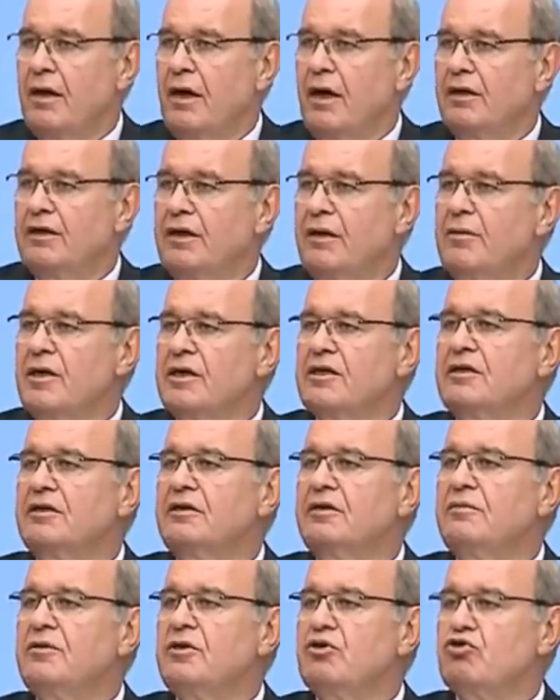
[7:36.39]
adam
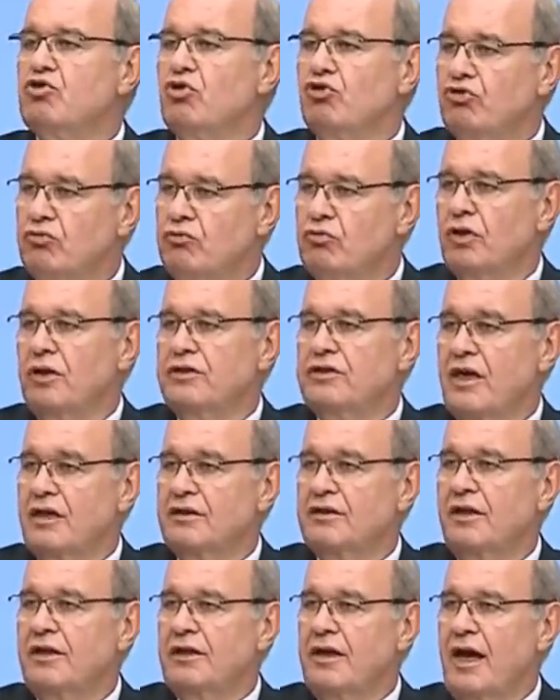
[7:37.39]
akıllı bir çözüm
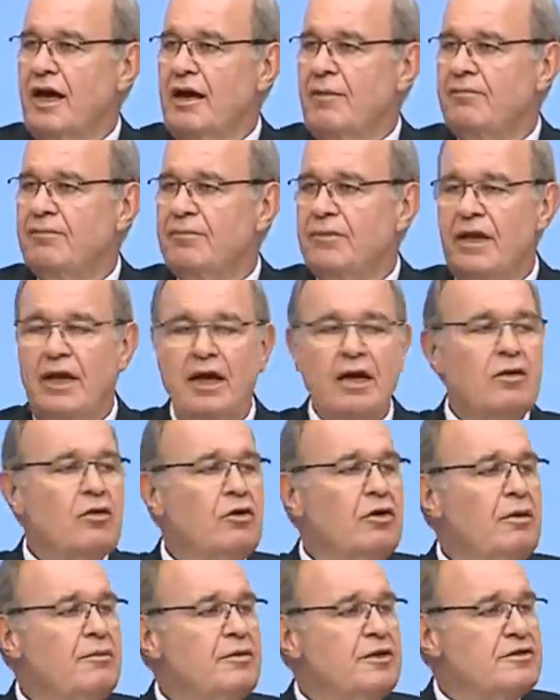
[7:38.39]
bulacaklarına
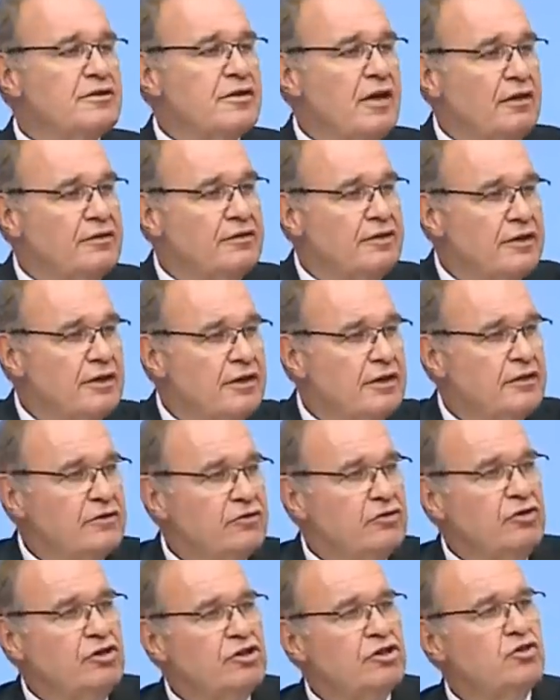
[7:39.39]
ekonomik saldırı,
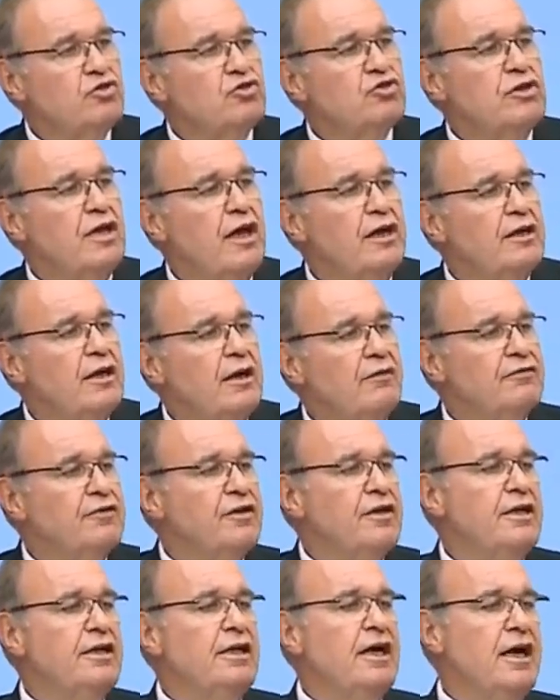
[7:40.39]
dış güçler
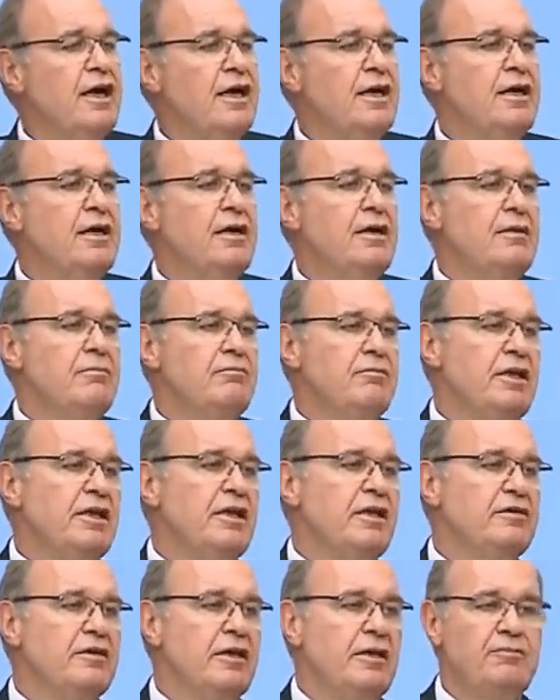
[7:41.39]
laflarıyla
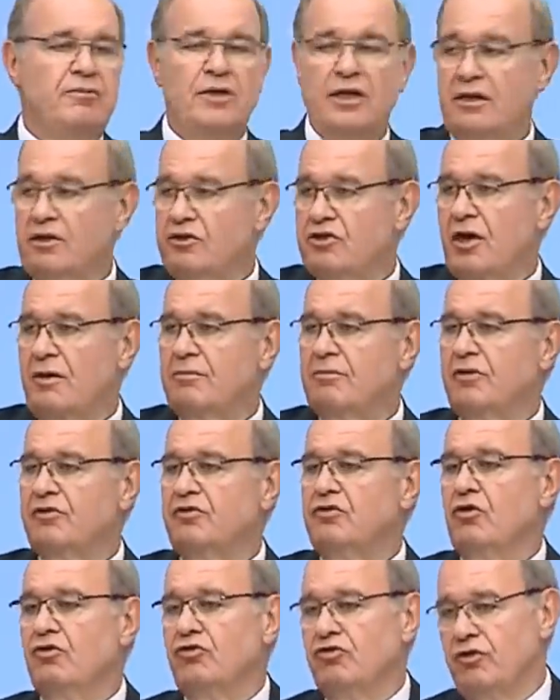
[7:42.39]
millete ipteki
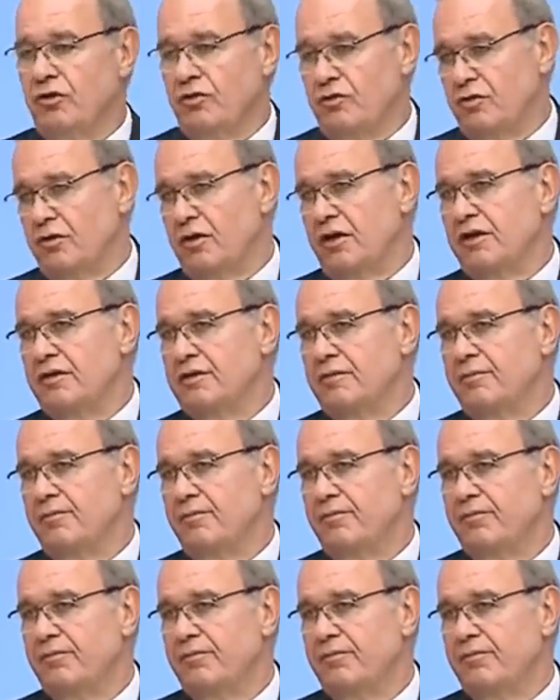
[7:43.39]
cambazı gösteriyorlar.